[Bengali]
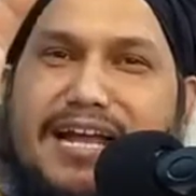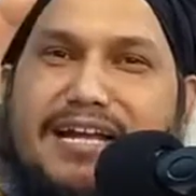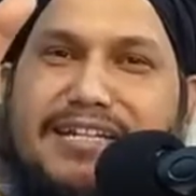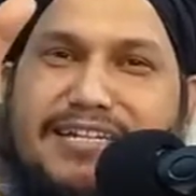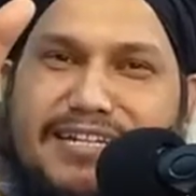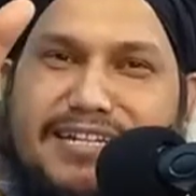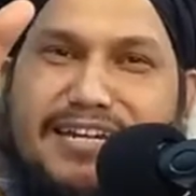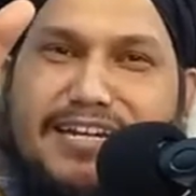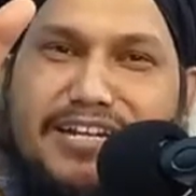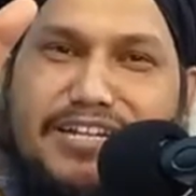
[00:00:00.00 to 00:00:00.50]

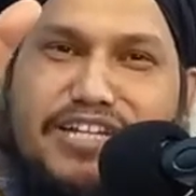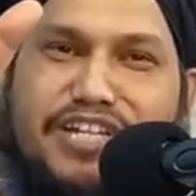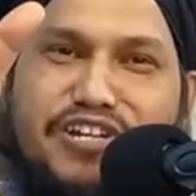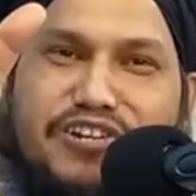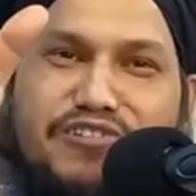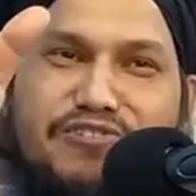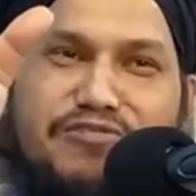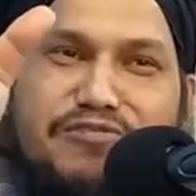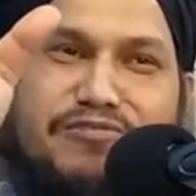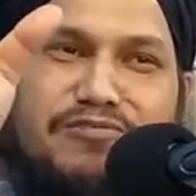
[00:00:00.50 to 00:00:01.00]
যেখানে
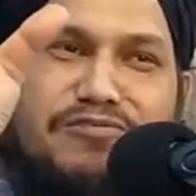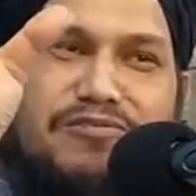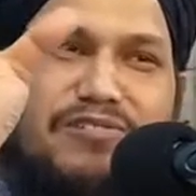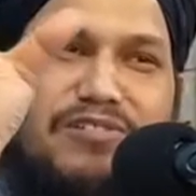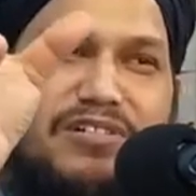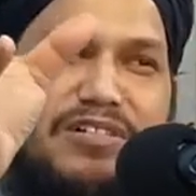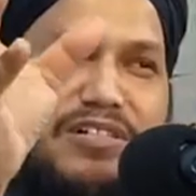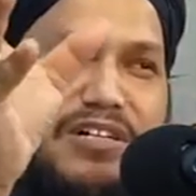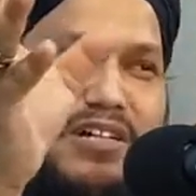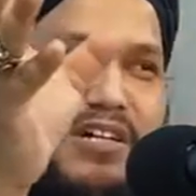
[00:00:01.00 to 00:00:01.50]
ছিল
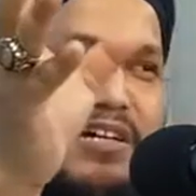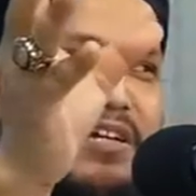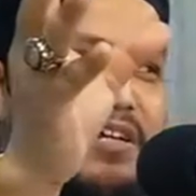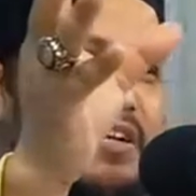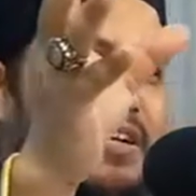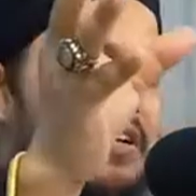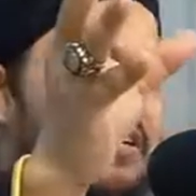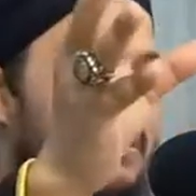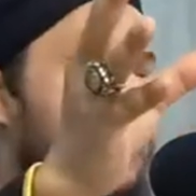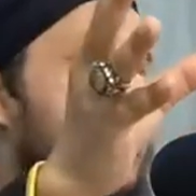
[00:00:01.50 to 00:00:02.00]

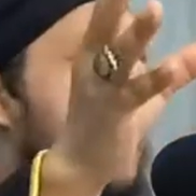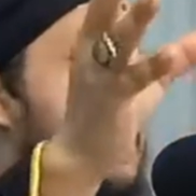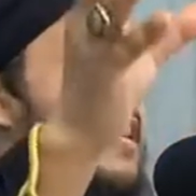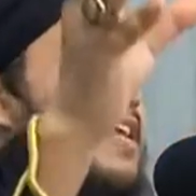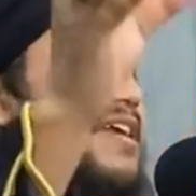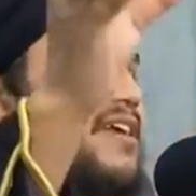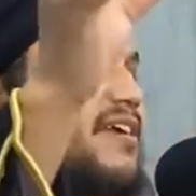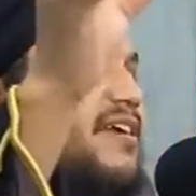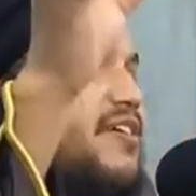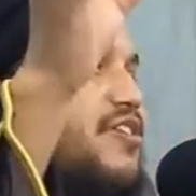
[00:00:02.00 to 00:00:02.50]
সেই
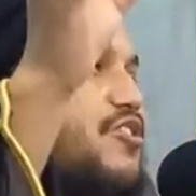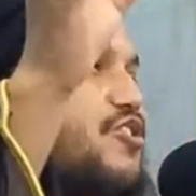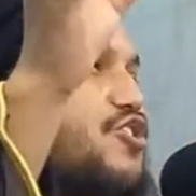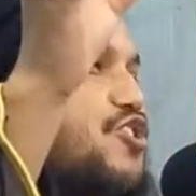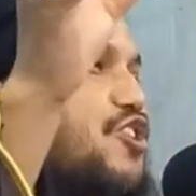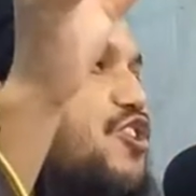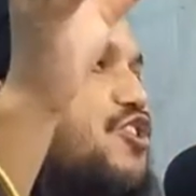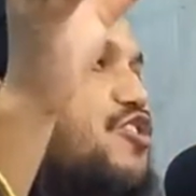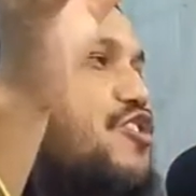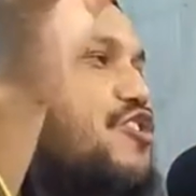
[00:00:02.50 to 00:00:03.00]

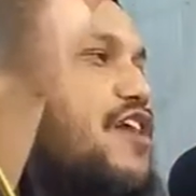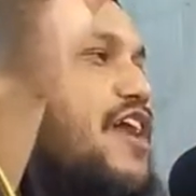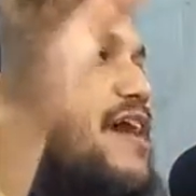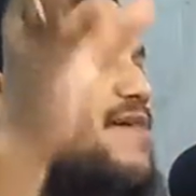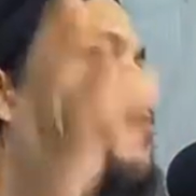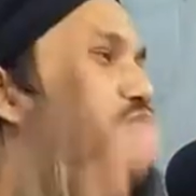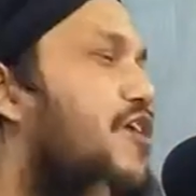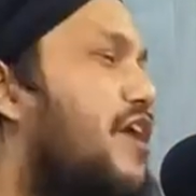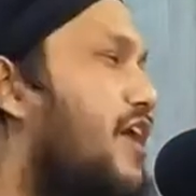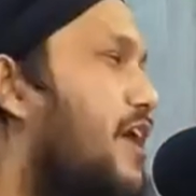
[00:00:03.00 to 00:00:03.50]

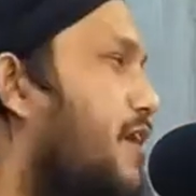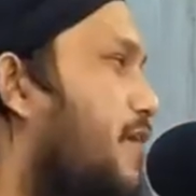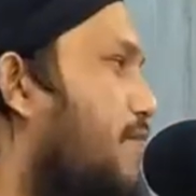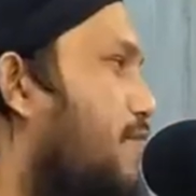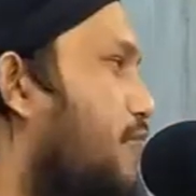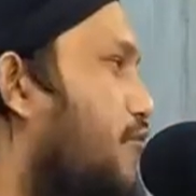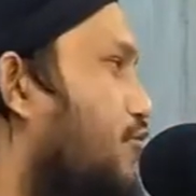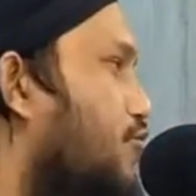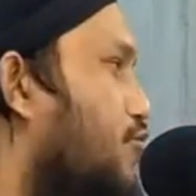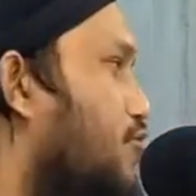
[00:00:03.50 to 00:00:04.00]
চট্টগ্রাম হয়ে
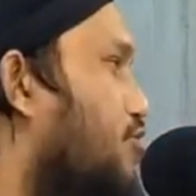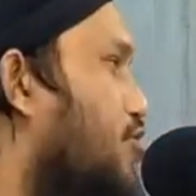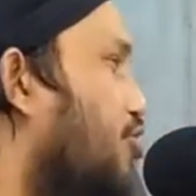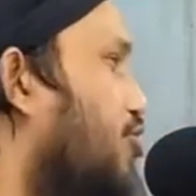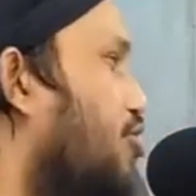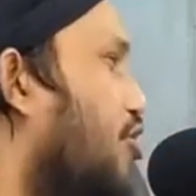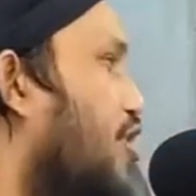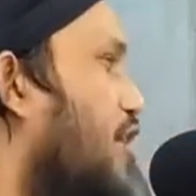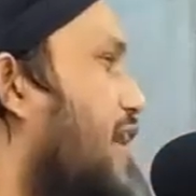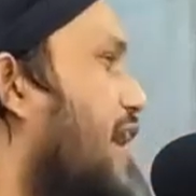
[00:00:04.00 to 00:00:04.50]
মজু
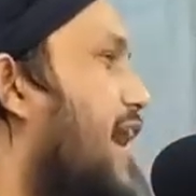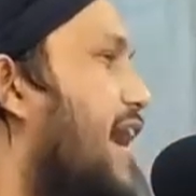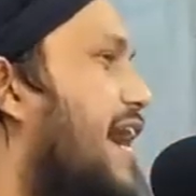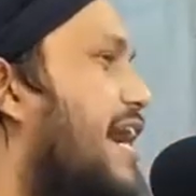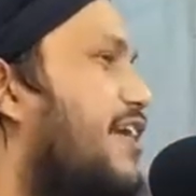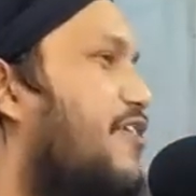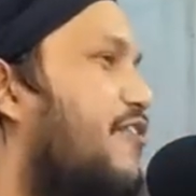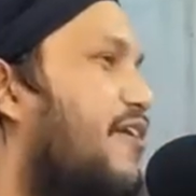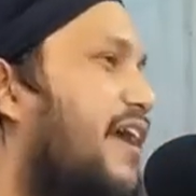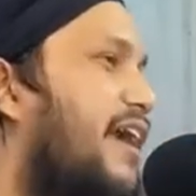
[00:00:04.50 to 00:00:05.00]
চৌধুরীর
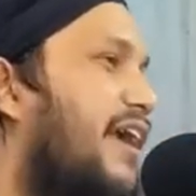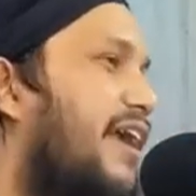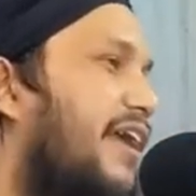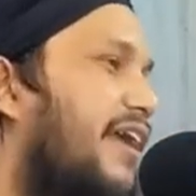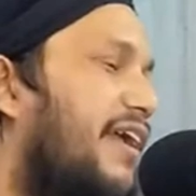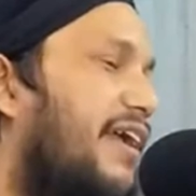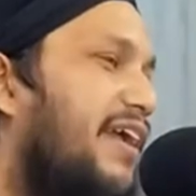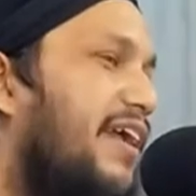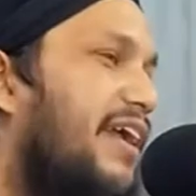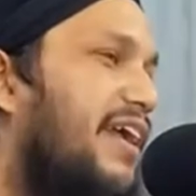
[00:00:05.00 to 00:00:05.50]
হাট হয়ে
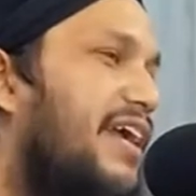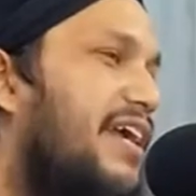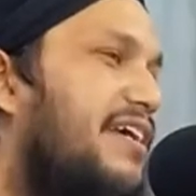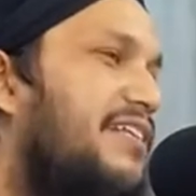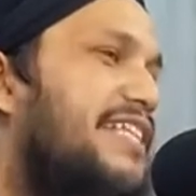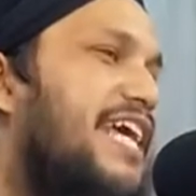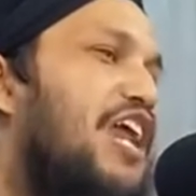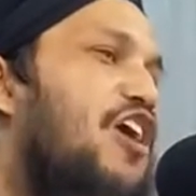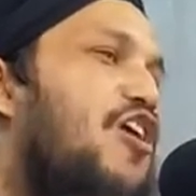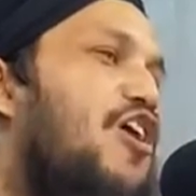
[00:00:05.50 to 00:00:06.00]

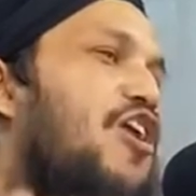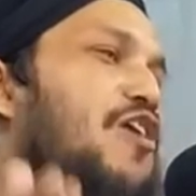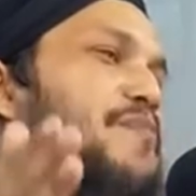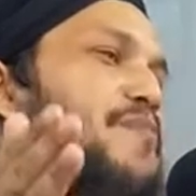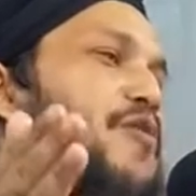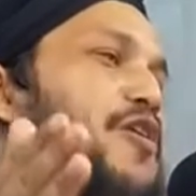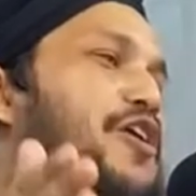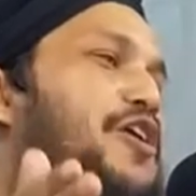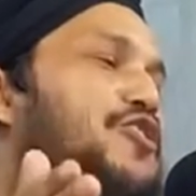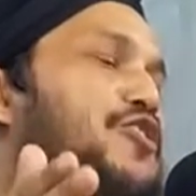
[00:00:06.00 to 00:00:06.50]
তারা অল্প
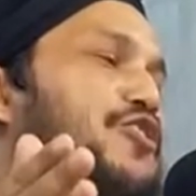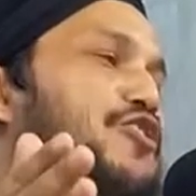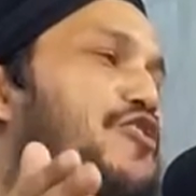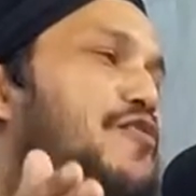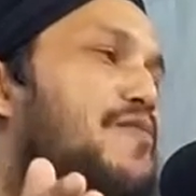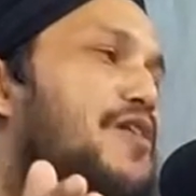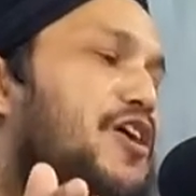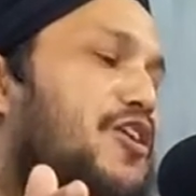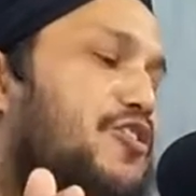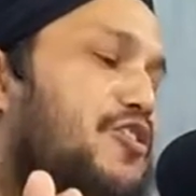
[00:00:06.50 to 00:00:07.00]
কিছু
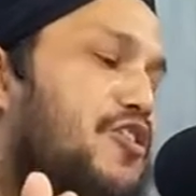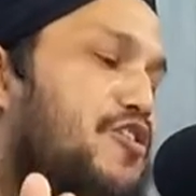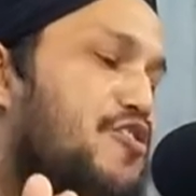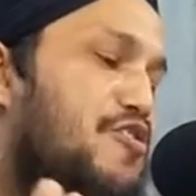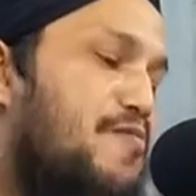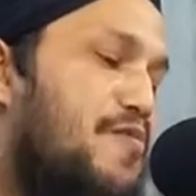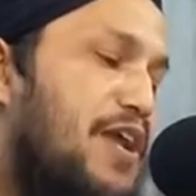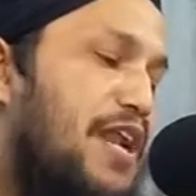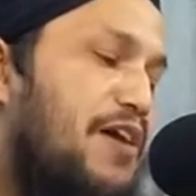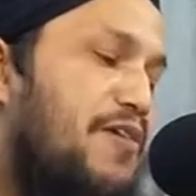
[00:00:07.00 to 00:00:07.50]
সময়ের জন্য
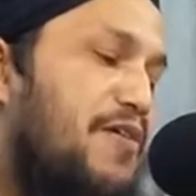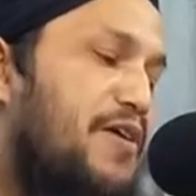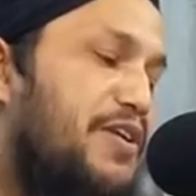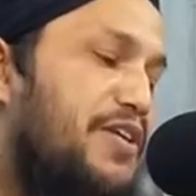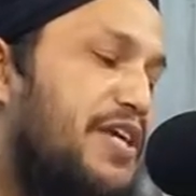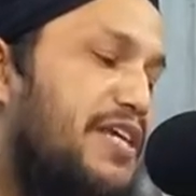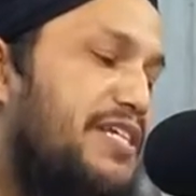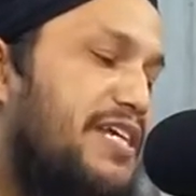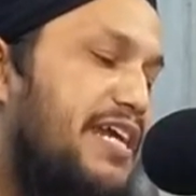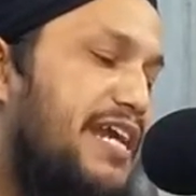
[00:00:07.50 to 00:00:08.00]
বলা
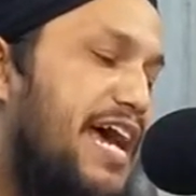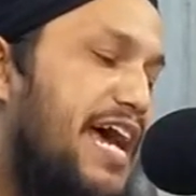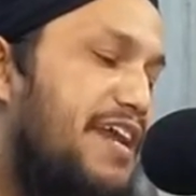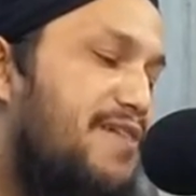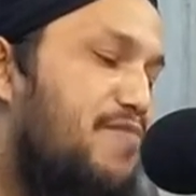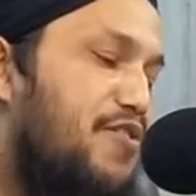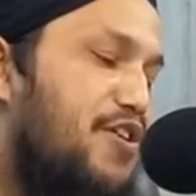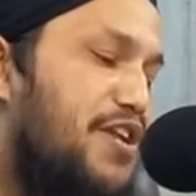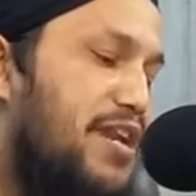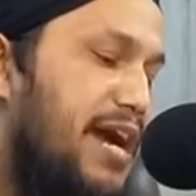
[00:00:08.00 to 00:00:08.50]
হয়েছে যে
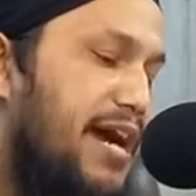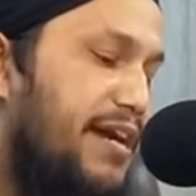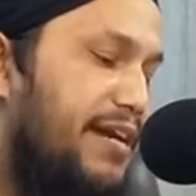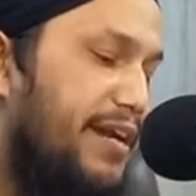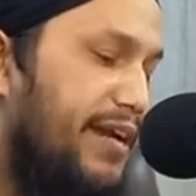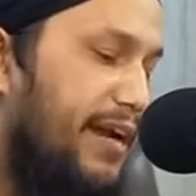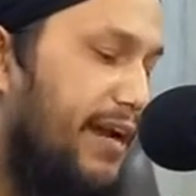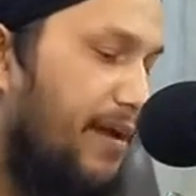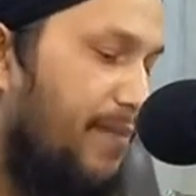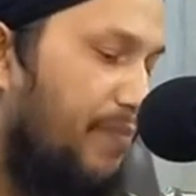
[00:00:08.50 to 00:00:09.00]
লালমনির
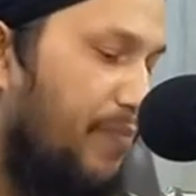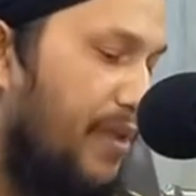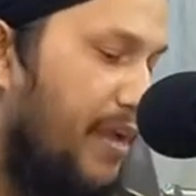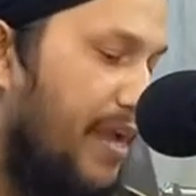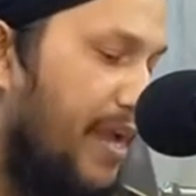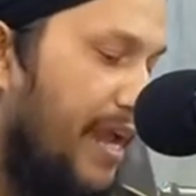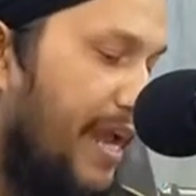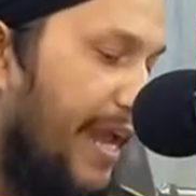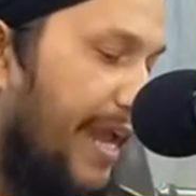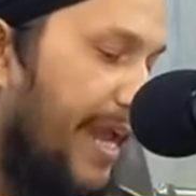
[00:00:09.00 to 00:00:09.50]
হাটে
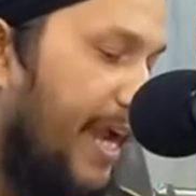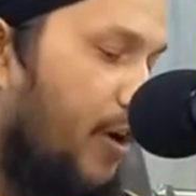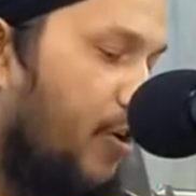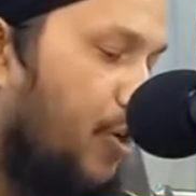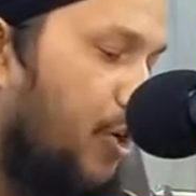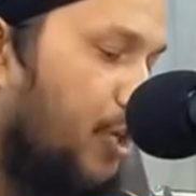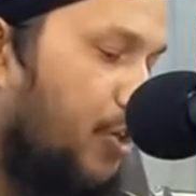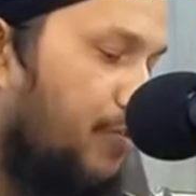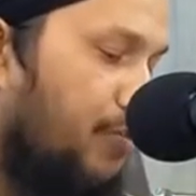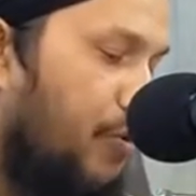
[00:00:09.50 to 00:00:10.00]

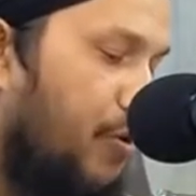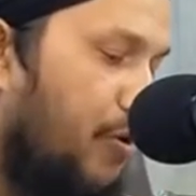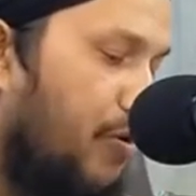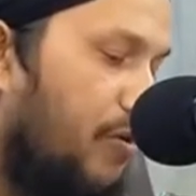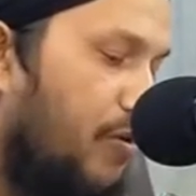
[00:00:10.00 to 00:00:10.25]
একুশ ফুট